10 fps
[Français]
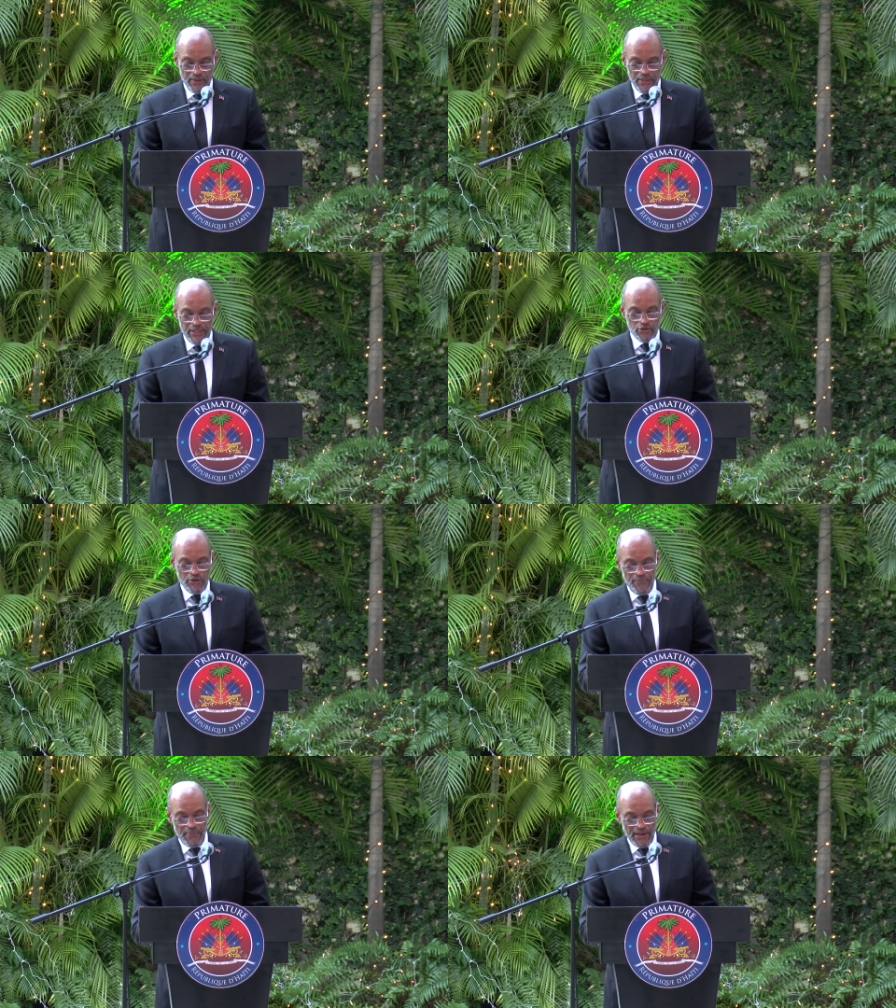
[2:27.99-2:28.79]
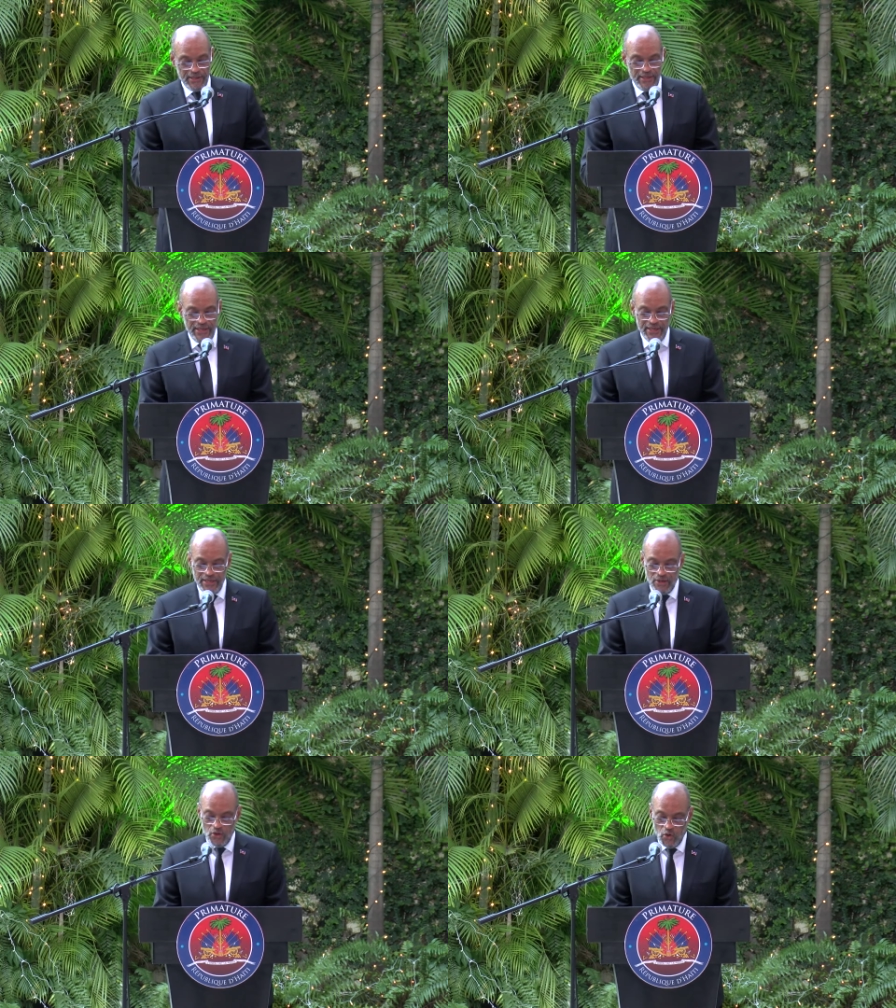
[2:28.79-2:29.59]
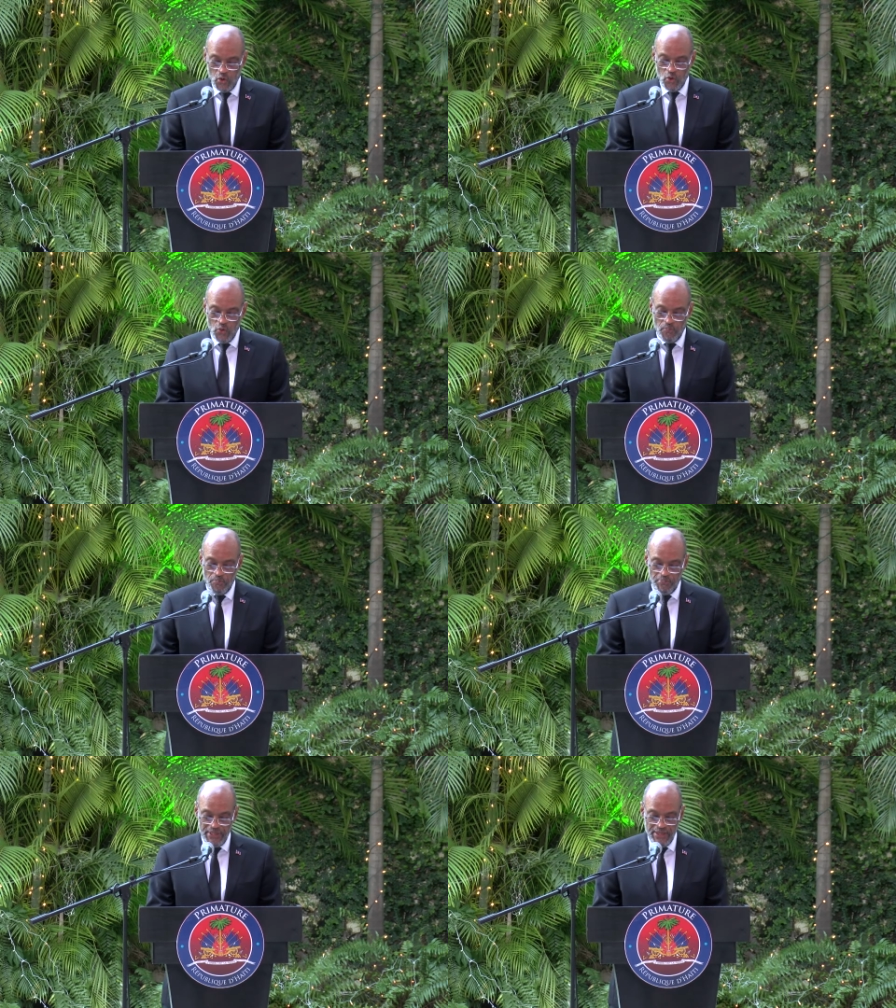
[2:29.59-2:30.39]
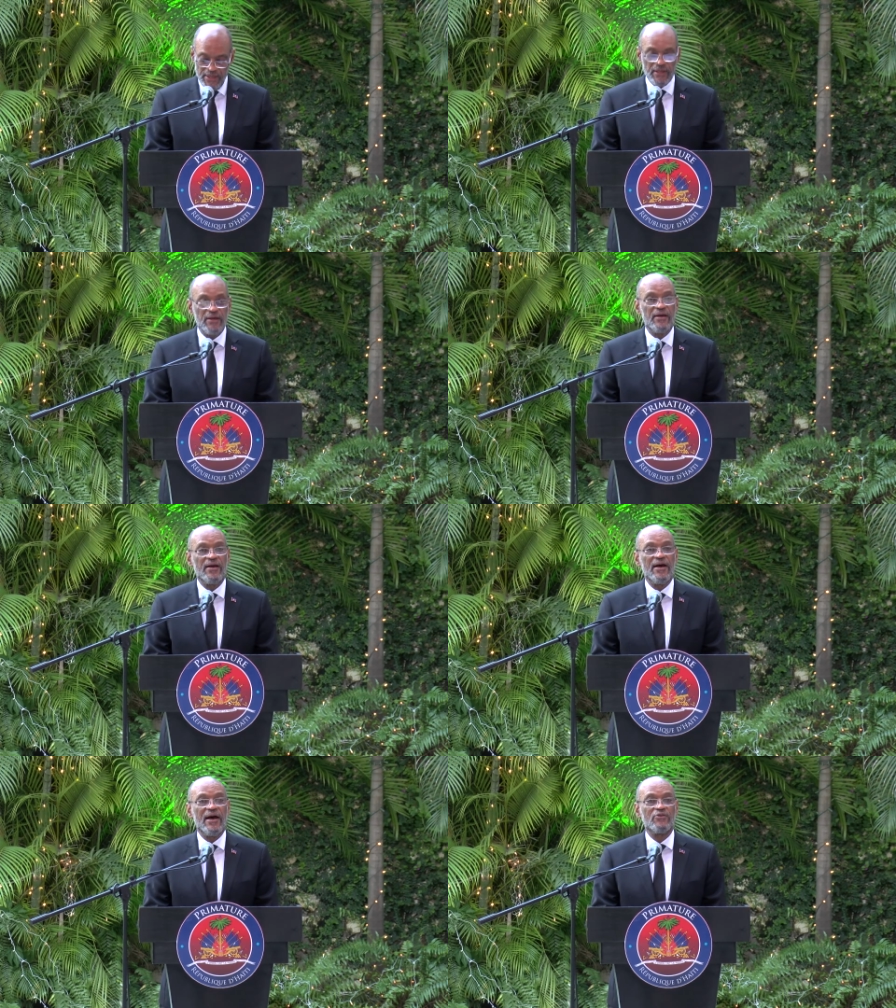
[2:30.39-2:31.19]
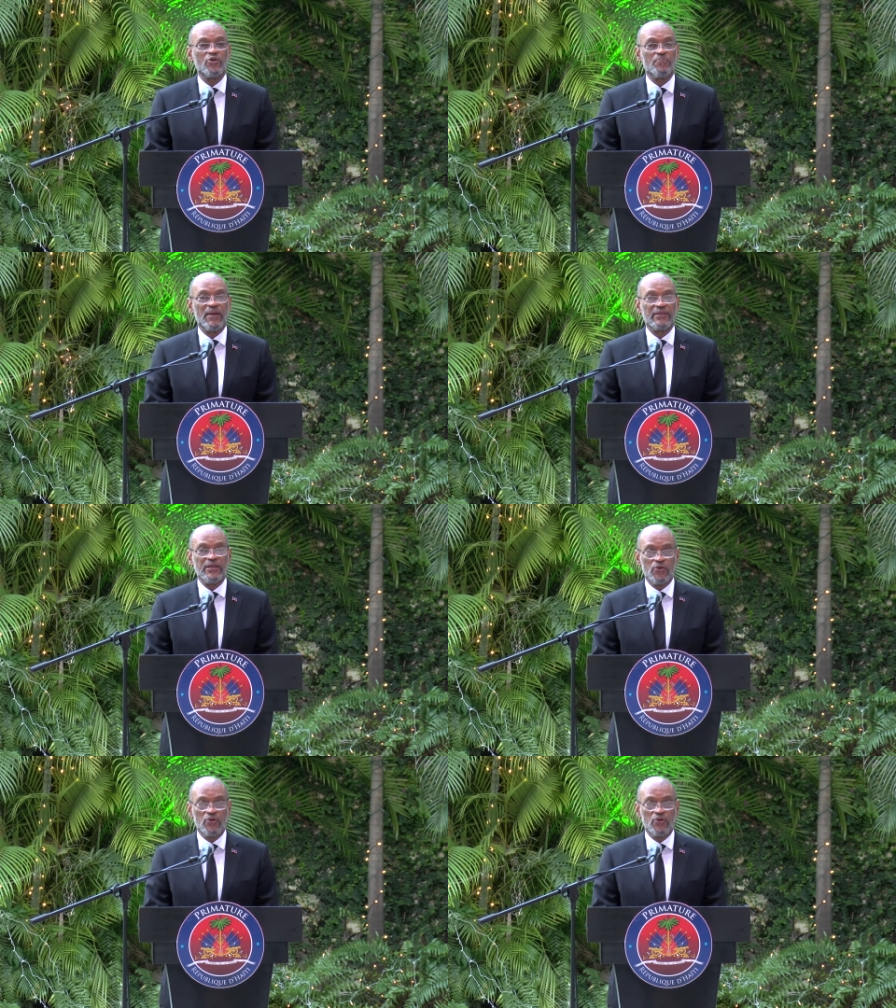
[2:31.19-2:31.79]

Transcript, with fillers: ils ont épargné le pire à notre patrie